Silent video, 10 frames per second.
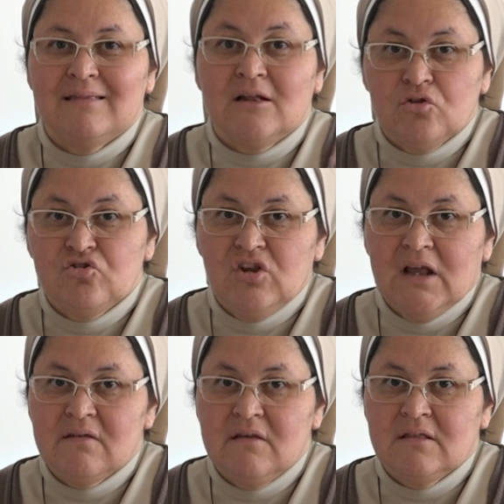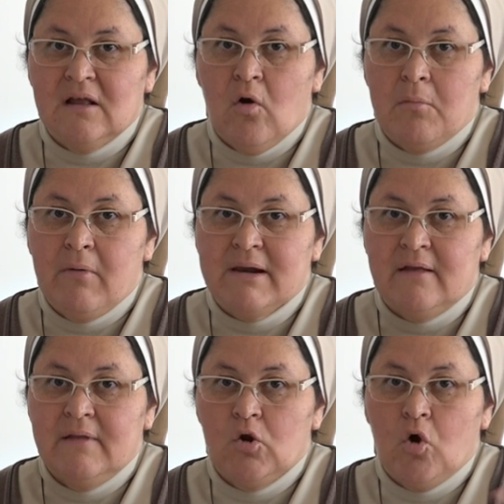tanto si existe como
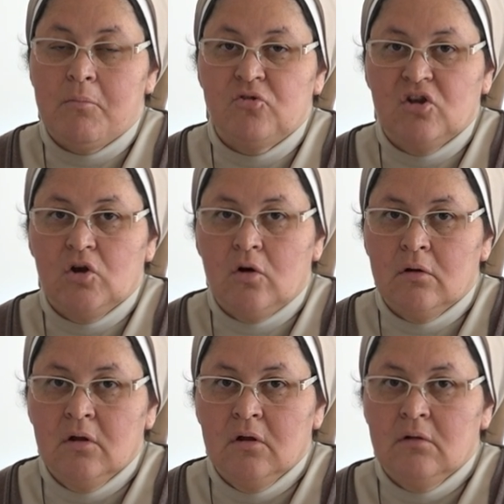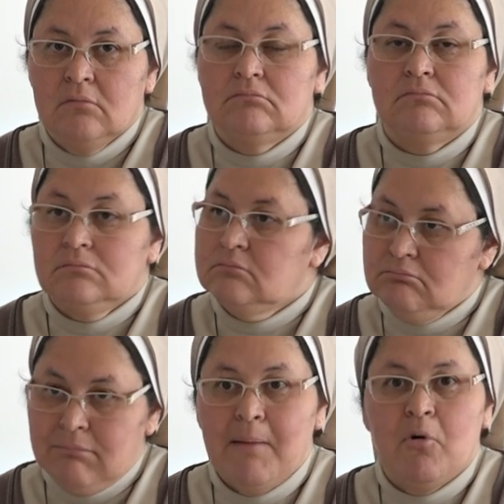verdadero como si no,
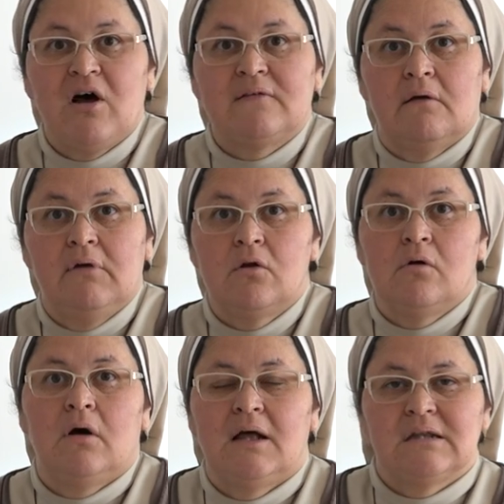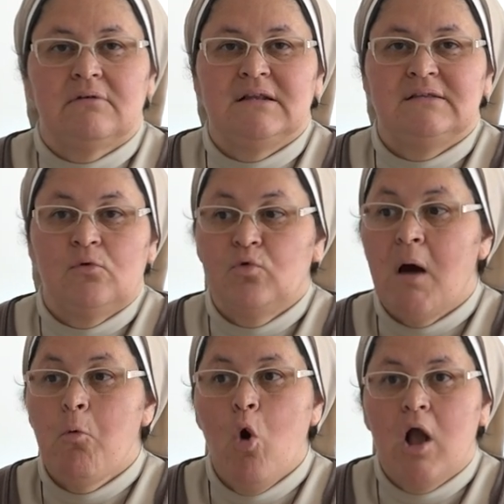vamos a saberlo a través de una
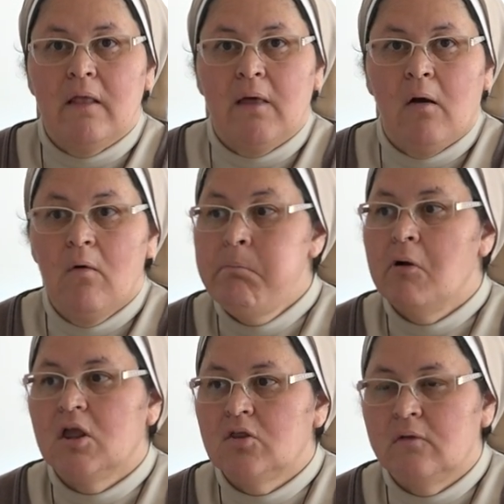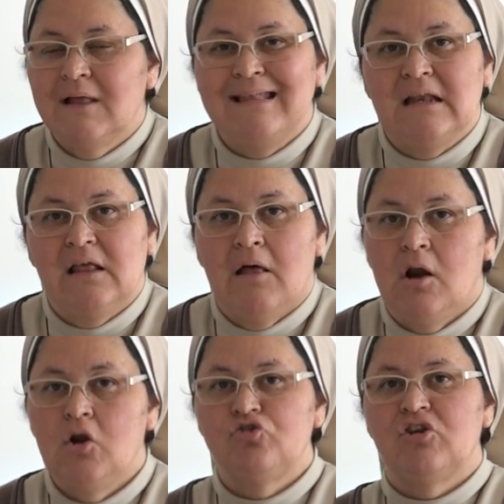búsqueda un poquito detenida.
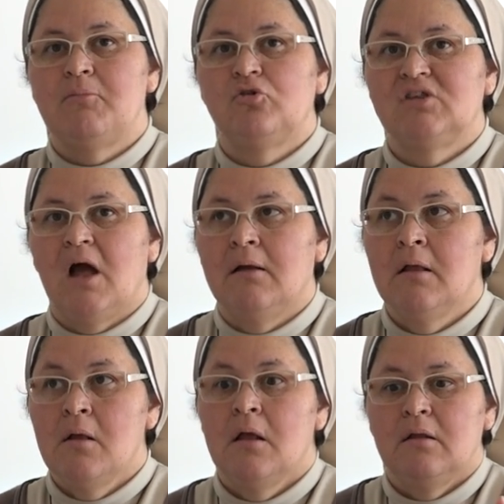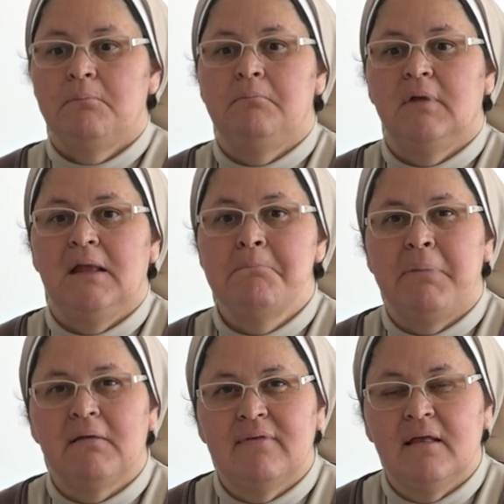No seamos tan
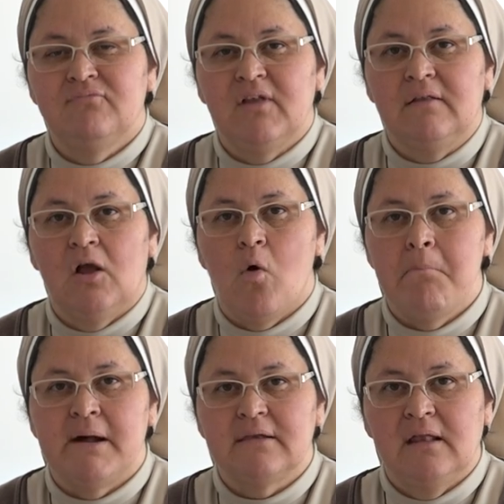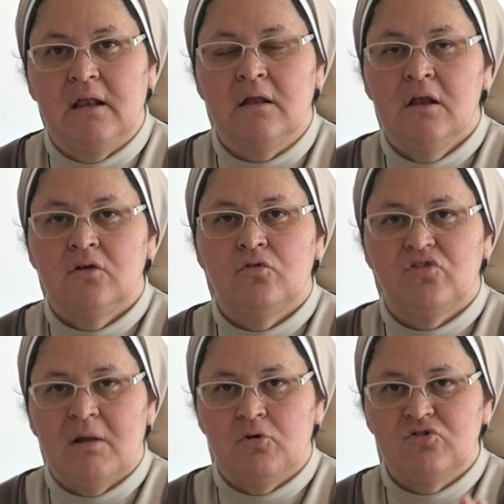impacientes de compartir, no
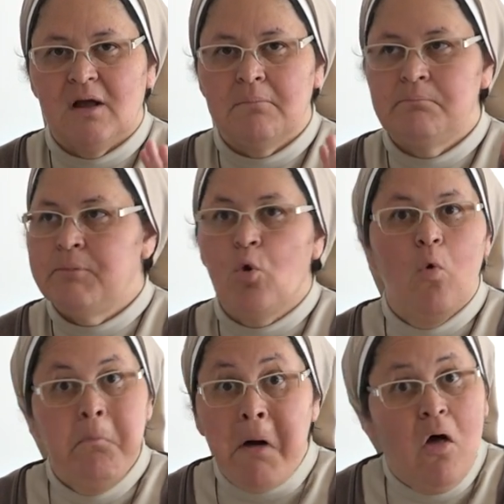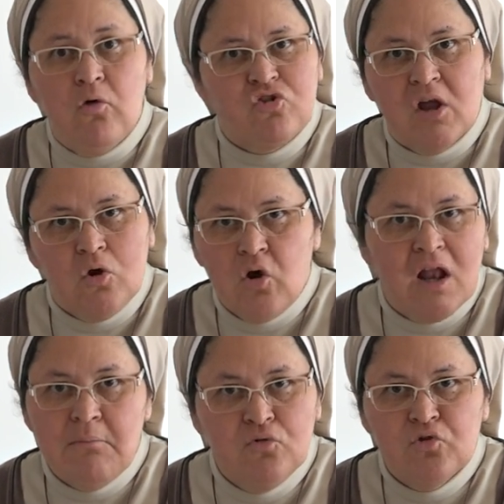seamos tan preocupados que no, que
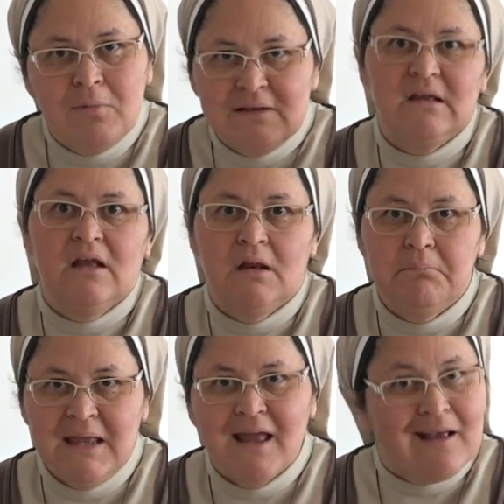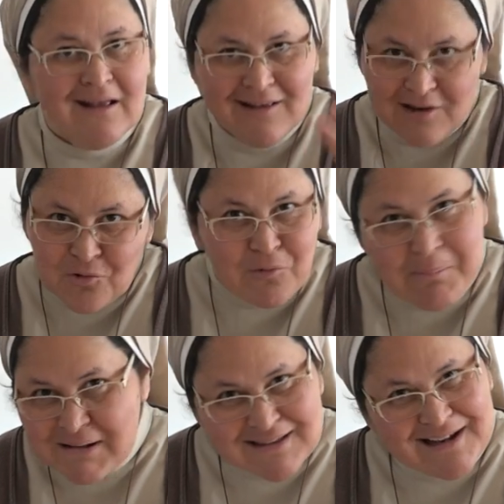el mundo va a seguir bien, ¿eh? que no va a
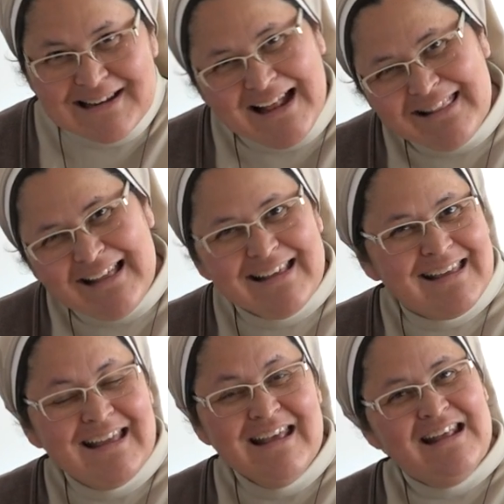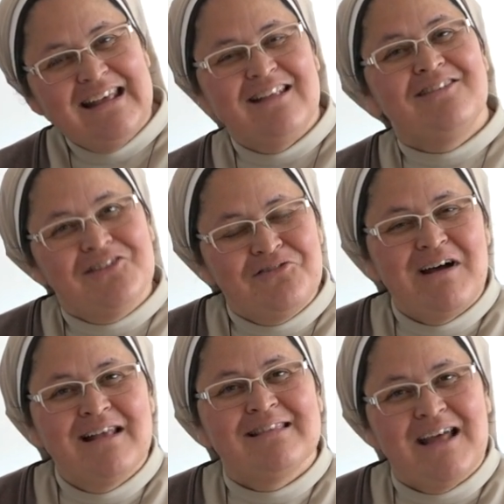pasar nada, que, todo va a
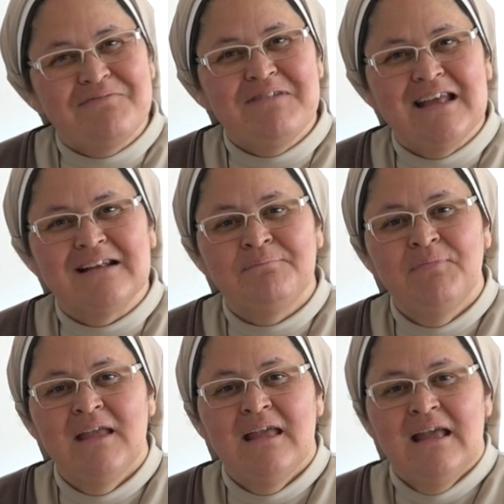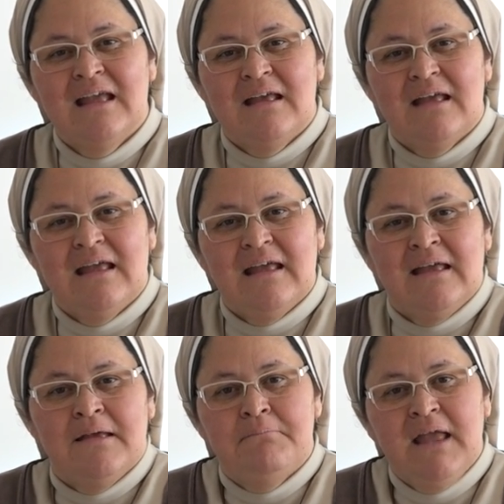estar bien.
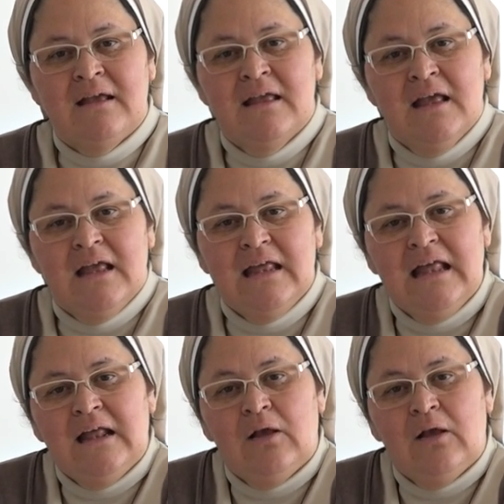Eh, bien, eh,